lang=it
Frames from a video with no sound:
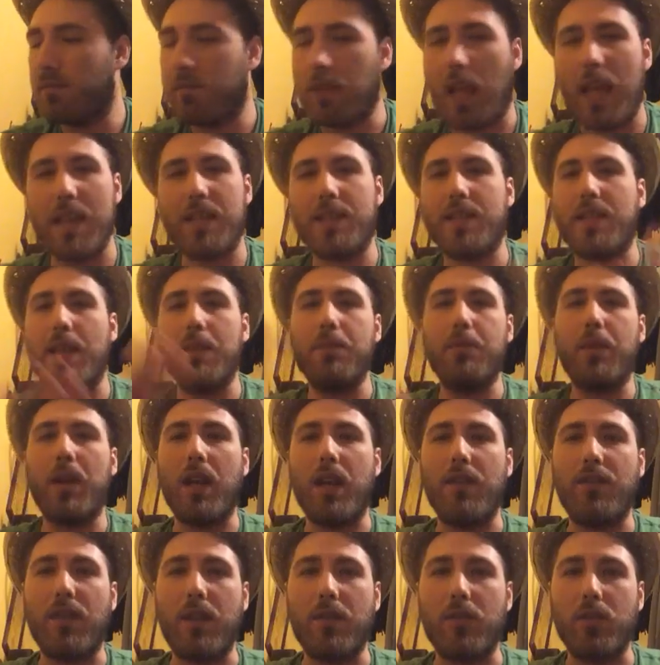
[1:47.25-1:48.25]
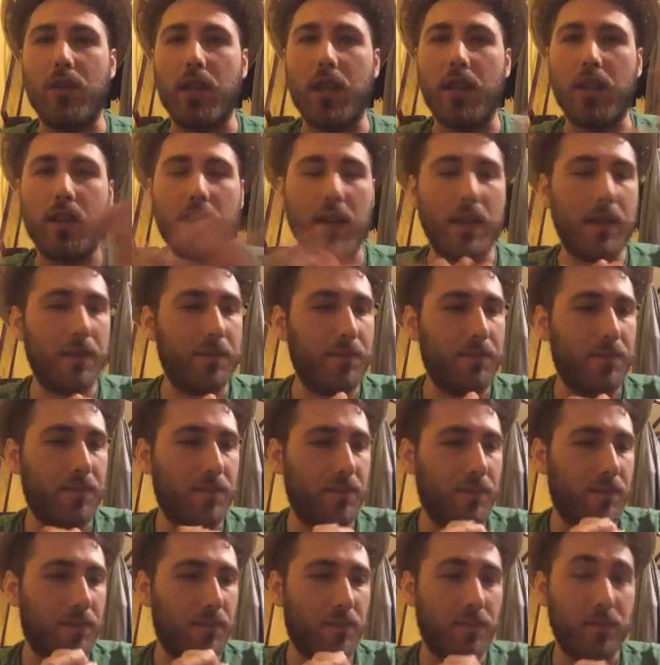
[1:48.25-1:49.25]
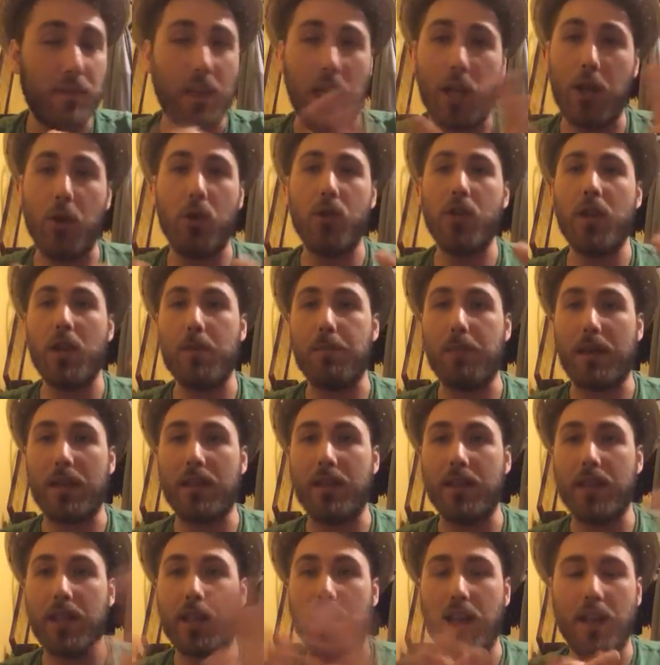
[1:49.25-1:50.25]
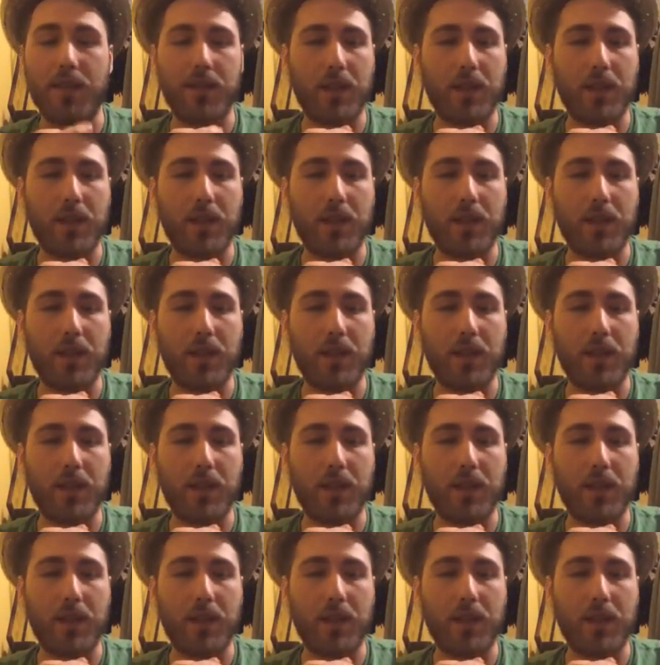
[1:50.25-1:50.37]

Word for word: È sempre la favorita. In ogni partita che